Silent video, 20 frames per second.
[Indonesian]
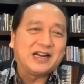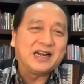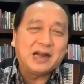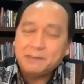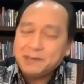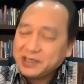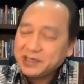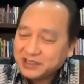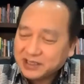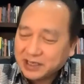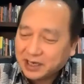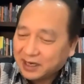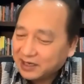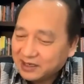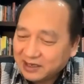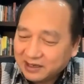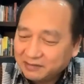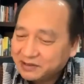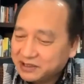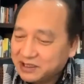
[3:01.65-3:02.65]
nggak bisa
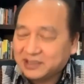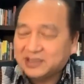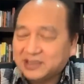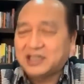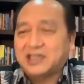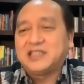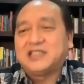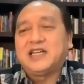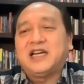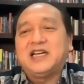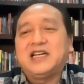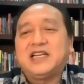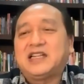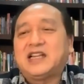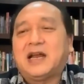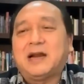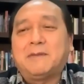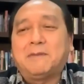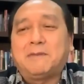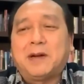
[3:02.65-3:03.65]
nggak bisa terjadi
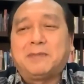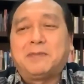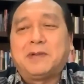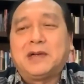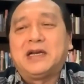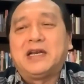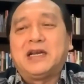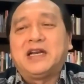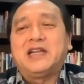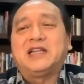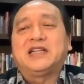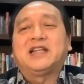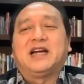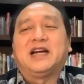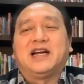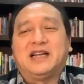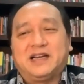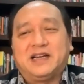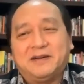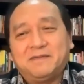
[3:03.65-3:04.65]
tanpa
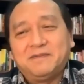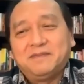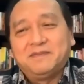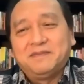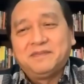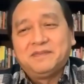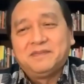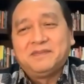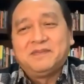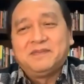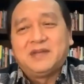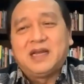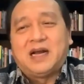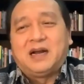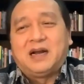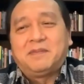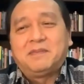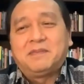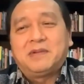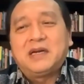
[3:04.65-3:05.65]
penderitaan
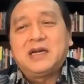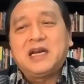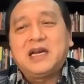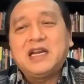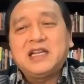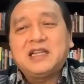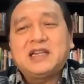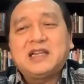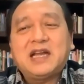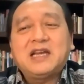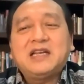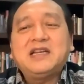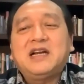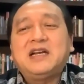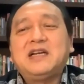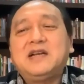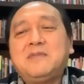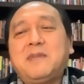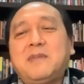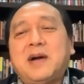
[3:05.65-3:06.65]
nah penderitaan
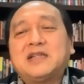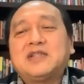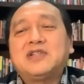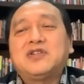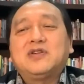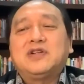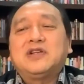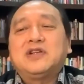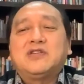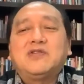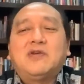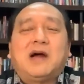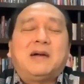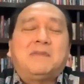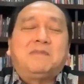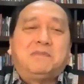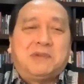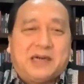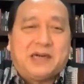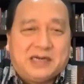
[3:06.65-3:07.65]
yang dimaksud itu
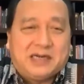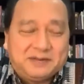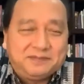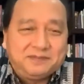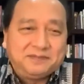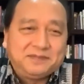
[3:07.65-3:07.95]
apa